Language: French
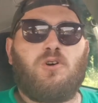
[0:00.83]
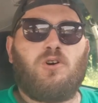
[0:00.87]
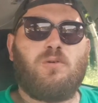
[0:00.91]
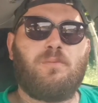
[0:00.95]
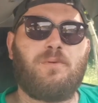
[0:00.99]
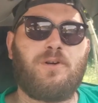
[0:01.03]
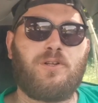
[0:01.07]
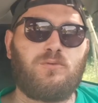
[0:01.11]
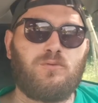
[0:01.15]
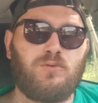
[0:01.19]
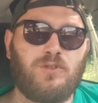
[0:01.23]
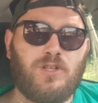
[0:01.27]

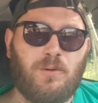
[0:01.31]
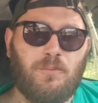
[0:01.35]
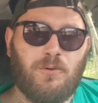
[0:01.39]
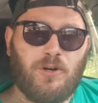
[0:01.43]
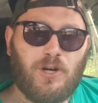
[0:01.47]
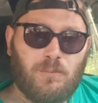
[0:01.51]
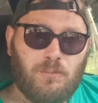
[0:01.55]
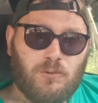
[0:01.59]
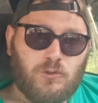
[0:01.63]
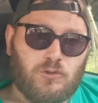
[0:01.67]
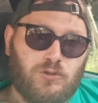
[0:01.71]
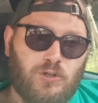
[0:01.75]
Oh bah tout
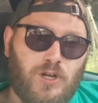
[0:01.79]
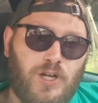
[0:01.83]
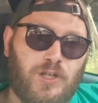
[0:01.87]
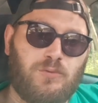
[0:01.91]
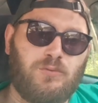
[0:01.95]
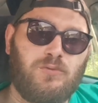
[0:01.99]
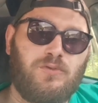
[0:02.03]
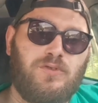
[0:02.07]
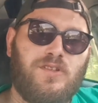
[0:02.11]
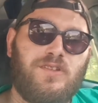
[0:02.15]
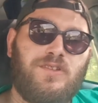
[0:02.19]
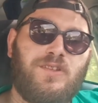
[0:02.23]
d'abord bonjour
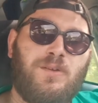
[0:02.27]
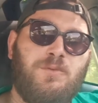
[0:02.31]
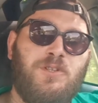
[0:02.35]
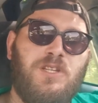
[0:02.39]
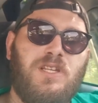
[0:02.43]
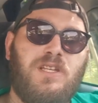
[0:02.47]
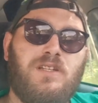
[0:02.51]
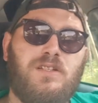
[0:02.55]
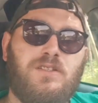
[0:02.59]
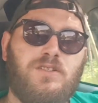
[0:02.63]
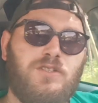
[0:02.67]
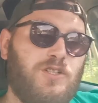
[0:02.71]
à tous les
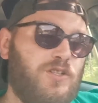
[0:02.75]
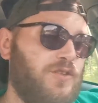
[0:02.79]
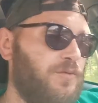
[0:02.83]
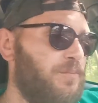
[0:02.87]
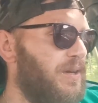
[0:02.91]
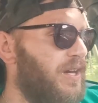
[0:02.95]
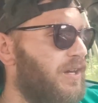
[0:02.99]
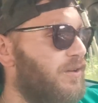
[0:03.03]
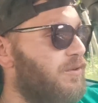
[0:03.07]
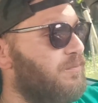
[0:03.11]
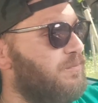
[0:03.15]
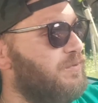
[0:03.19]
amis,
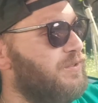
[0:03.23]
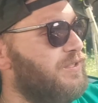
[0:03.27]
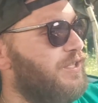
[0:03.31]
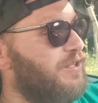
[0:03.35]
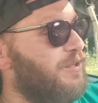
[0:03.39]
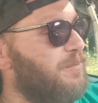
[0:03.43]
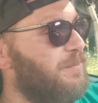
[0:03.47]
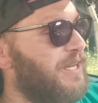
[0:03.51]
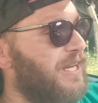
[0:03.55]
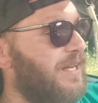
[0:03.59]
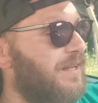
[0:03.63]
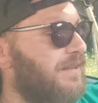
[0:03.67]
j'espère que vous
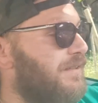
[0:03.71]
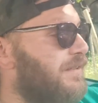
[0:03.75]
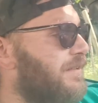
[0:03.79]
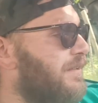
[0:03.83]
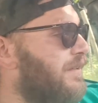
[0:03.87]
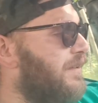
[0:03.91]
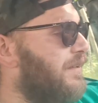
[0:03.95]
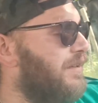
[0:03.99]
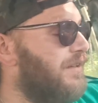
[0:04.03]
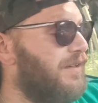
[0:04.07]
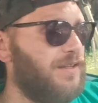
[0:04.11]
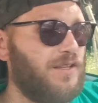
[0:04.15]
allez bien
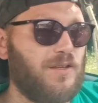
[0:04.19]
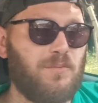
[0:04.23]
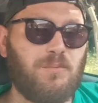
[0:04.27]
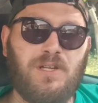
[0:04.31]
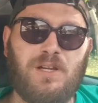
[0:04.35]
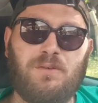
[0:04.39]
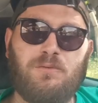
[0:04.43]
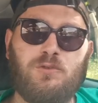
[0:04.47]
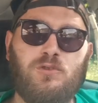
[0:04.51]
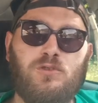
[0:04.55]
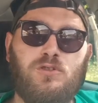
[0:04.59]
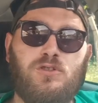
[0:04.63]
et
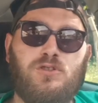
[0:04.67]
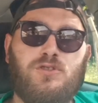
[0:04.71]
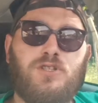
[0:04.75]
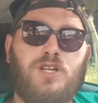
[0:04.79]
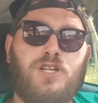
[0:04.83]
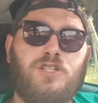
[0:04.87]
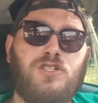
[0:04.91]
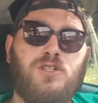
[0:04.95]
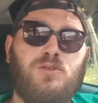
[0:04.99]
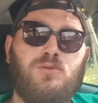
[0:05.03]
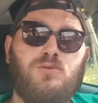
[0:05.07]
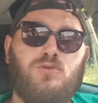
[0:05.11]
bienvenue
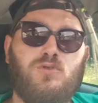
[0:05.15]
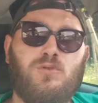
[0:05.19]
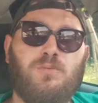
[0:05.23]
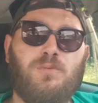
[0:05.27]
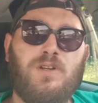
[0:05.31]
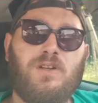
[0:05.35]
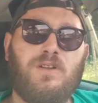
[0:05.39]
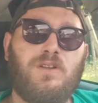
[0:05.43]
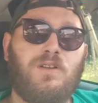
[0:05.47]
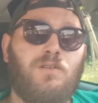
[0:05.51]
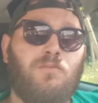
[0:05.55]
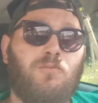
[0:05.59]
sur la chaîne
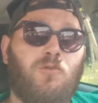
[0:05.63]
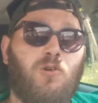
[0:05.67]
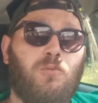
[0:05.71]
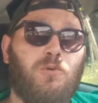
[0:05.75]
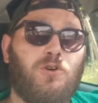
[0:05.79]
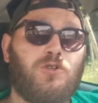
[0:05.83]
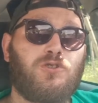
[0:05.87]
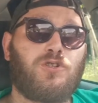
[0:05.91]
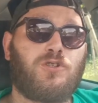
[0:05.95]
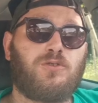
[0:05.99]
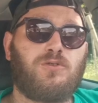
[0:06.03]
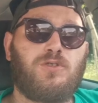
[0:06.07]
YouTube.
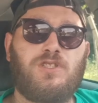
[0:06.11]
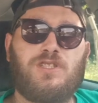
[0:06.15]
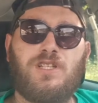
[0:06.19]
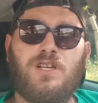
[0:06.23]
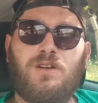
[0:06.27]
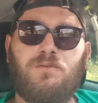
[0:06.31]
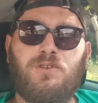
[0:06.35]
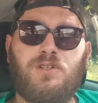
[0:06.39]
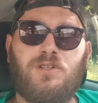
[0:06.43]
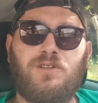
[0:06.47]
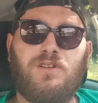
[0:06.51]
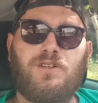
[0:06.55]
Bon bah aujourd'hui
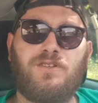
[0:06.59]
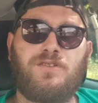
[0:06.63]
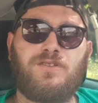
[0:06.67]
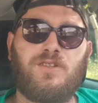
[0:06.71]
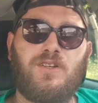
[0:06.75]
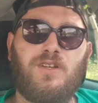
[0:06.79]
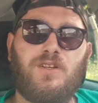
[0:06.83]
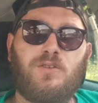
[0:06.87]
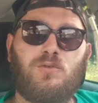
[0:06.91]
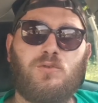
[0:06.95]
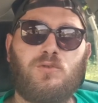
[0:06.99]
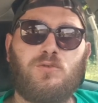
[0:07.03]

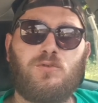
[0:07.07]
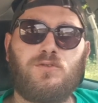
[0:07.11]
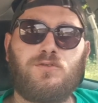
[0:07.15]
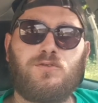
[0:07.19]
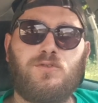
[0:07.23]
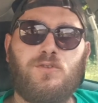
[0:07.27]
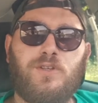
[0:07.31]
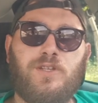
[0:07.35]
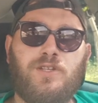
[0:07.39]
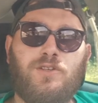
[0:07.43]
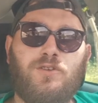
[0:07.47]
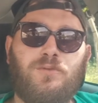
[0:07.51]
c'est la Tonton
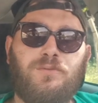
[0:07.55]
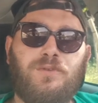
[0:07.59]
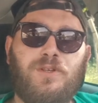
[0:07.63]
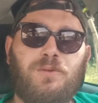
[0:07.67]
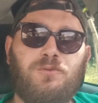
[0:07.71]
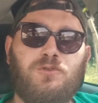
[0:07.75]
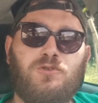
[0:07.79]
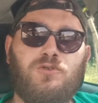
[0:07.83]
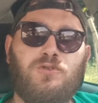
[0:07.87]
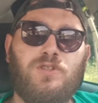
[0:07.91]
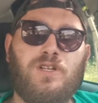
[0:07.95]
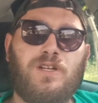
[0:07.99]
Story comme
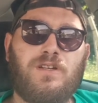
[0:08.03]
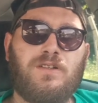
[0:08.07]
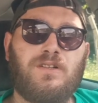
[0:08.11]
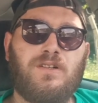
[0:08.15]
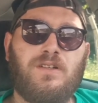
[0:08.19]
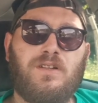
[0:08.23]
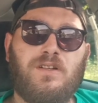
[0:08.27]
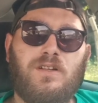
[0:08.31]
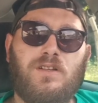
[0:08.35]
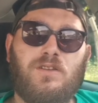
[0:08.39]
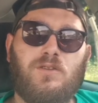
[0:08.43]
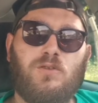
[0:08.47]
d'habitude.
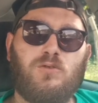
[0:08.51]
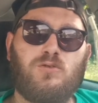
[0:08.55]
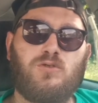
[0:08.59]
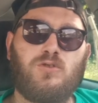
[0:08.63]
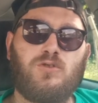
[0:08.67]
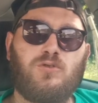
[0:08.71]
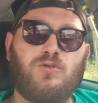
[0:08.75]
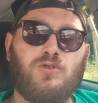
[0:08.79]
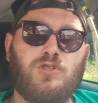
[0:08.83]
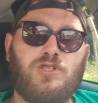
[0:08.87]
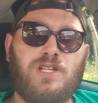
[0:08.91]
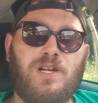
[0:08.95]
Donc
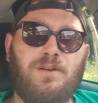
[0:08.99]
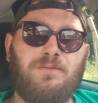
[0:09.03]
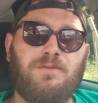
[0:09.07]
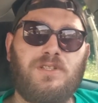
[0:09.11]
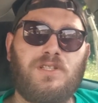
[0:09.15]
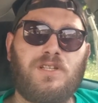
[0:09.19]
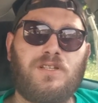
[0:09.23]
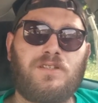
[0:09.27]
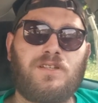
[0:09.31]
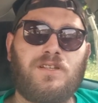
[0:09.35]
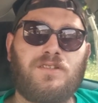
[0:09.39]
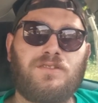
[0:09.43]
du coup je
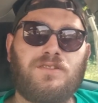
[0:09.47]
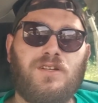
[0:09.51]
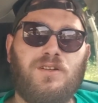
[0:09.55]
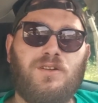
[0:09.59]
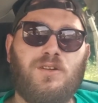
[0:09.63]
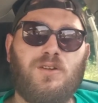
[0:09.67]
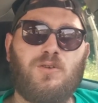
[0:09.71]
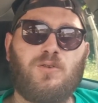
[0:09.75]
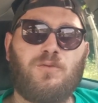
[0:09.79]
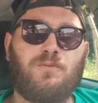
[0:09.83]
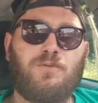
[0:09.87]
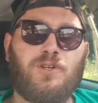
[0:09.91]
t'invite à
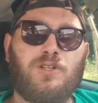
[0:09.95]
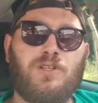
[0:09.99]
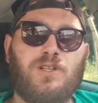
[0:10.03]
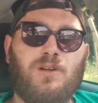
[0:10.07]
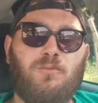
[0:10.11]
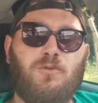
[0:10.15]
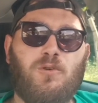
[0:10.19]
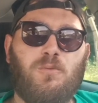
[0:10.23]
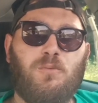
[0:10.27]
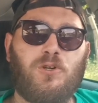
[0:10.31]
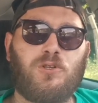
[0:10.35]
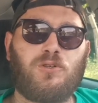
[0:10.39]
t'installer
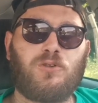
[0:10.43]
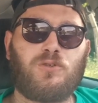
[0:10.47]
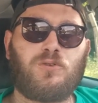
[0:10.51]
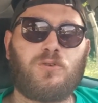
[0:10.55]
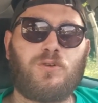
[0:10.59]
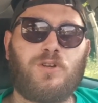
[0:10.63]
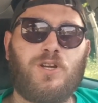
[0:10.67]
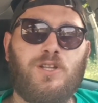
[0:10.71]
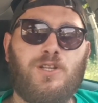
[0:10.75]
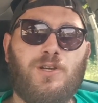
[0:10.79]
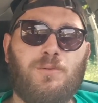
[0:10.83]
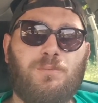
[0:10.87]
confortablement dans
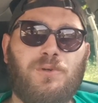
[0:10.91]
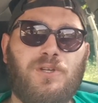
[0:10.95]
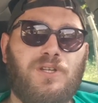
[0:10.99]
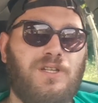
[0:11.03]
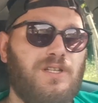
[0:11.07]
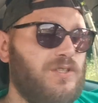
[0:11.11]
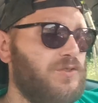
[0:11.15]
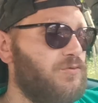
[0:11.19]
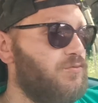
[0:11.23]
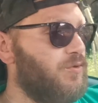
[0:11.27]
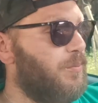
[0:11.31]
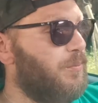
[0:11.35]
ton
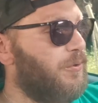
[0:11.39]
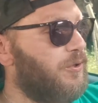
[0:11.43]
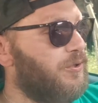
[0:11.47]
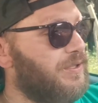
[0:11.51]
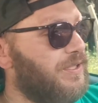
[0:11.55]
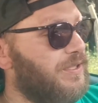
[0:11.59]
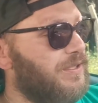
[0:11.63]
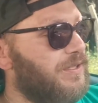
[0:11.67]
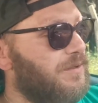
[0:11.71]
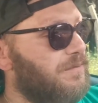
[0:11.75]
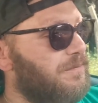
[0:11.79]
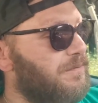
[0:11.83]
canapé, soit
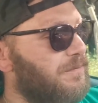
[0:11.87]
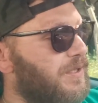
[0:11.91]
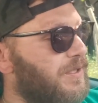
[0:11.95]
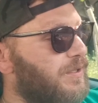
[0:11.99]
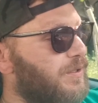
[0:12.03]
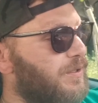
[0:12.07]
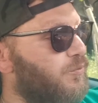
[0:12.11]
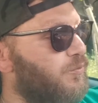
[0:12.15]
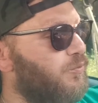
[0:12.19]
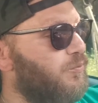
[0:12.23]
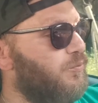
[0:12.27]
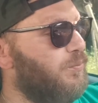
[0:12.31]
prendre un
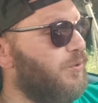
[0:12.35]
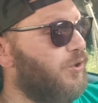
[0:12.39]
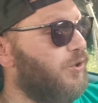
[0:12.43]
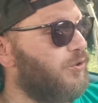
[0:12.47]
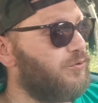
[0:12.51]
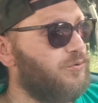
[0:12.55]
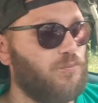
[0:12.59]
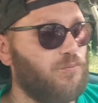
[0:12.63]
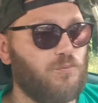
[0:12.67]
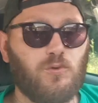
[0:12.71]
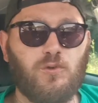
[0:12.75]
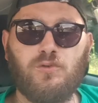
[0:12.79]
café ou
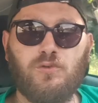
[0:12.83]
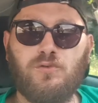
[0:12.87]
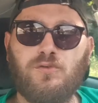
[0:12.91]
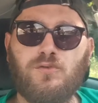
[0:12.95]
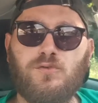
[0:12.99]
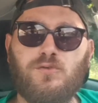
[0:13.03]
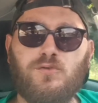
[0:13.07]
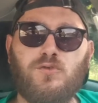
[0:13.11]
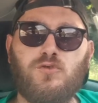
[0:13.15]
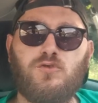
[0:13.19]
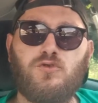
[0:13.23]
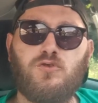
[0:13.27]
prendre une
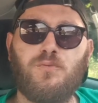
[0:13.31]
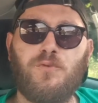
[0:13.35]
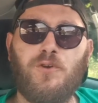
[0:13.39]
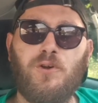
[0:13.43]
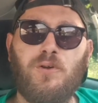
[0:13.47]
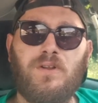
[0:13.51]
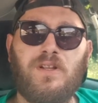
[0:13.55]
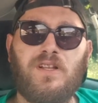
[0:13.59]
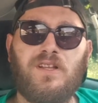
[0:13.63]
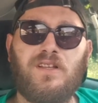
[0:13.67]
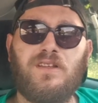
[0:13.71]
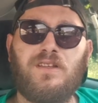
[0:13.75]
mousse ou ce que tu
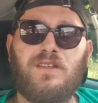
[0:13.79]
veux.